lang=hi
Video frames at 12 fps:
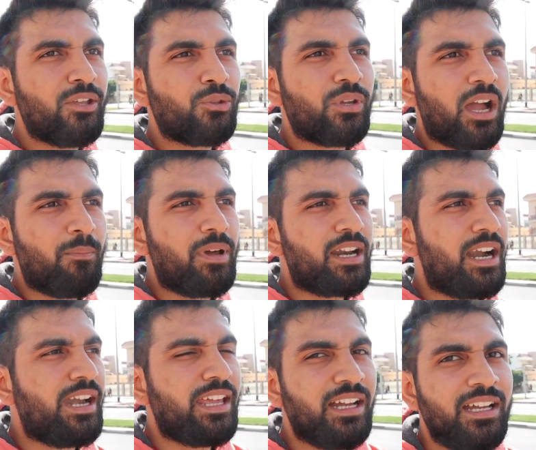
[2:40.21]
तो यहाँ पर
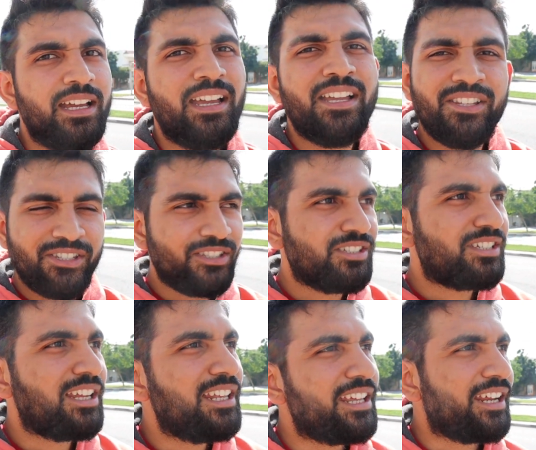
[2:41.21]
गाड़ियाँ
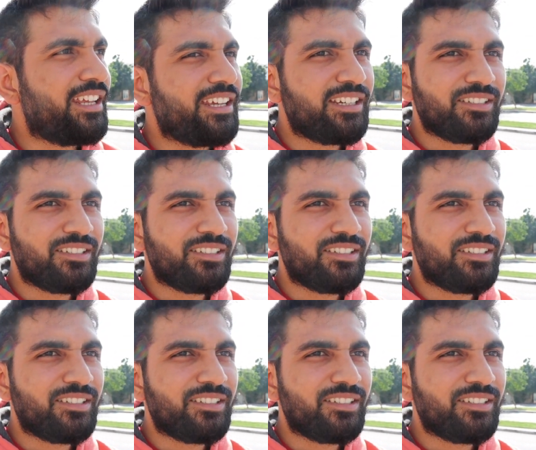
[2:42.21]
चली रही है